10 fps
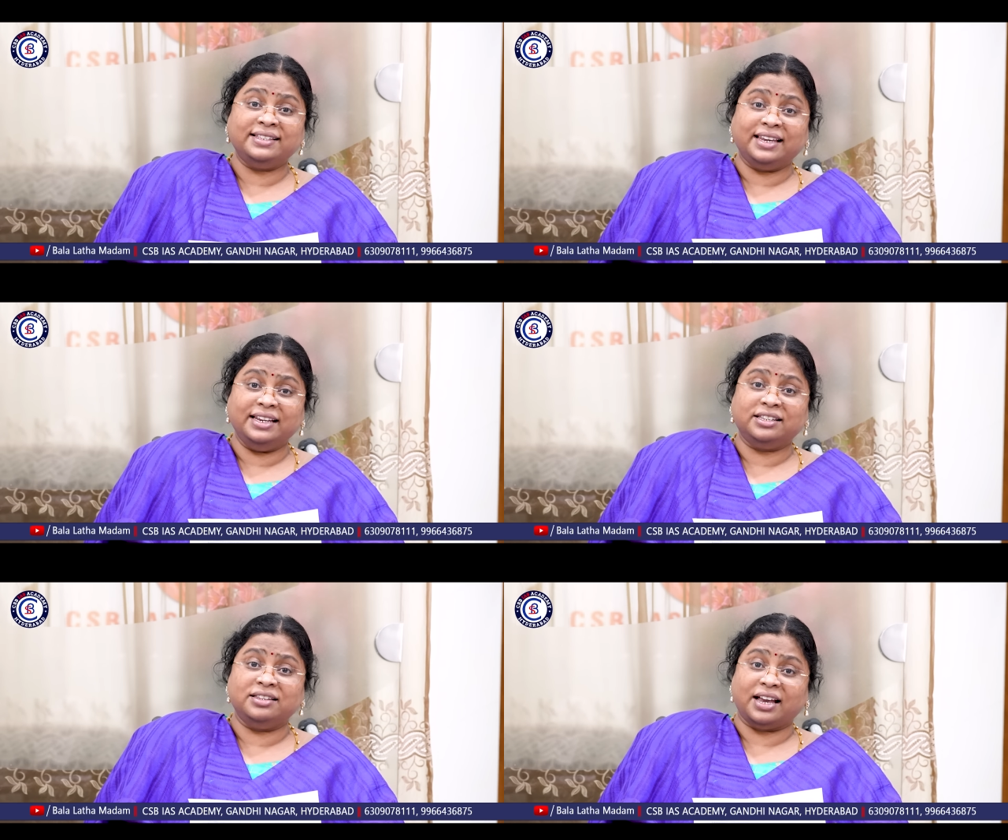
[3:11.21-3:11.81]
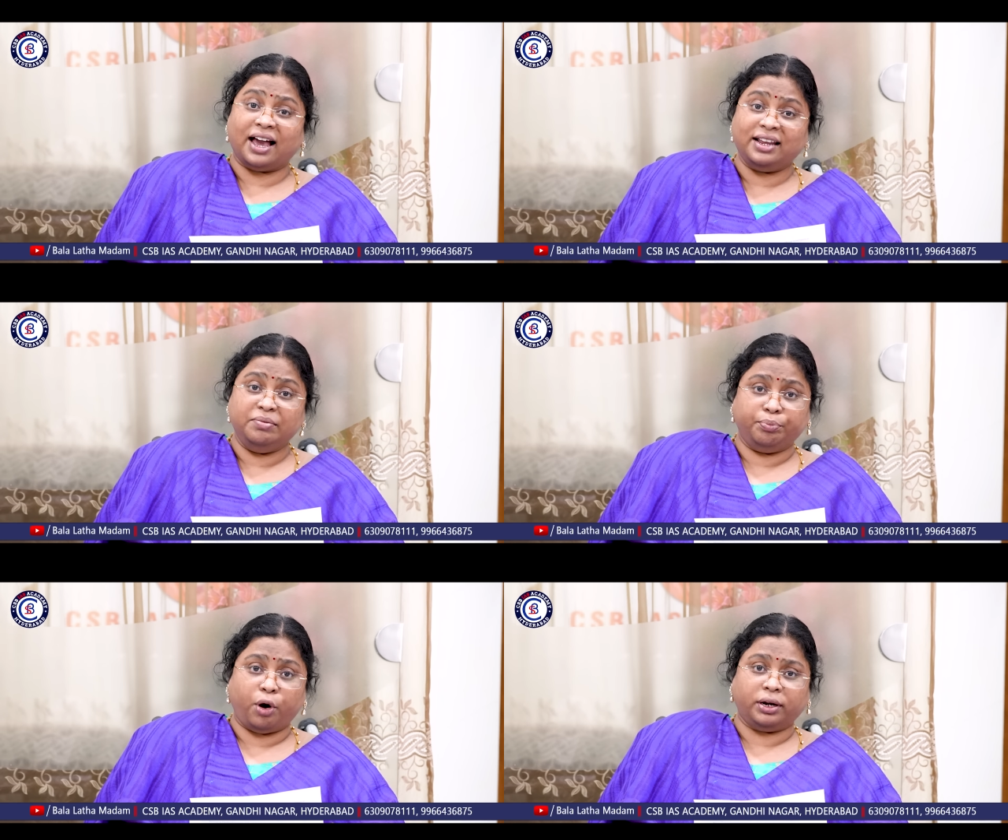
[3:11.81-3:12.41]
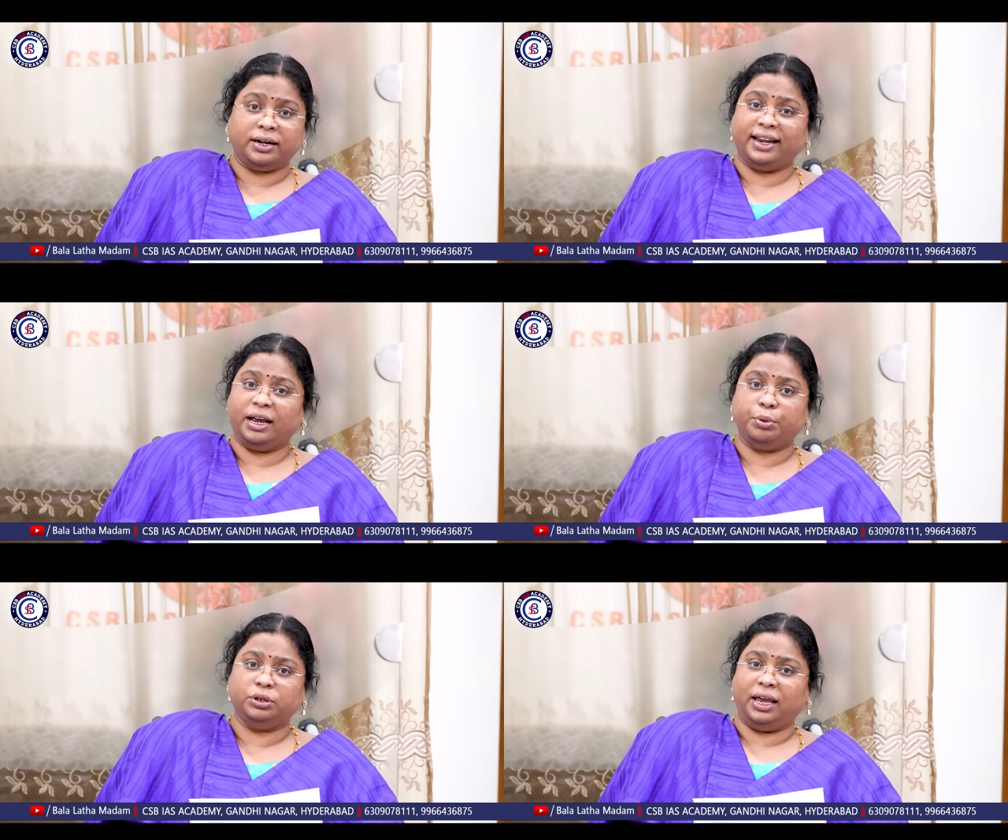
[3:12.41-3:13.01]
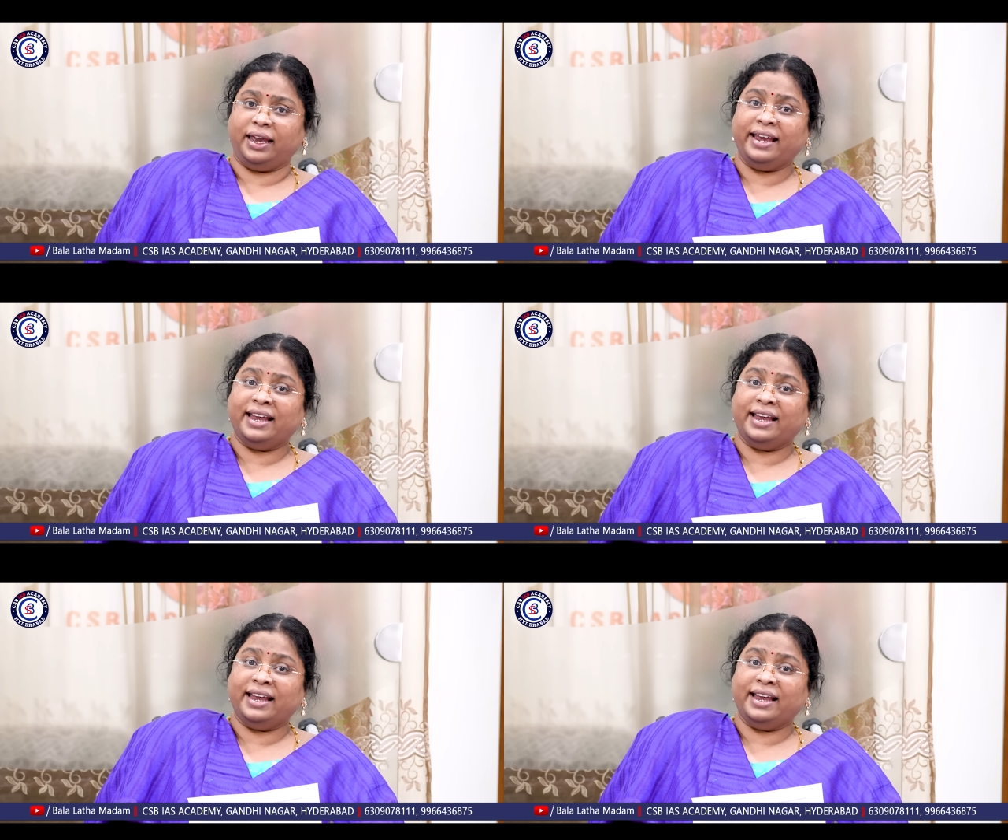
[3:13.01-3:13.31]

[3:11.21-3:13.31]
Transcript: స్కిల్స్ చాలా ఇంపార్టెంట్ లేకపోతే